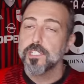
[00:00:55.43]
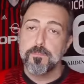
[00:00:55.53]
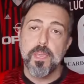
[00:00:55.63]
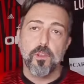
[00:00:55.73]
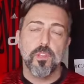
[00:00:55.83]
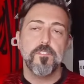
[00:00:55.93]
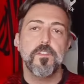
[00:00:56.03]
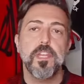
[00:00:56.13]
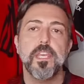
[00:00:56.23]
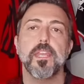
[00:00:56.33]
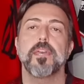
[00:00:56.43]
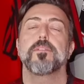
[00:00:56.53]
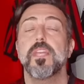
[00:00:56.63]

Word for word: spero, definire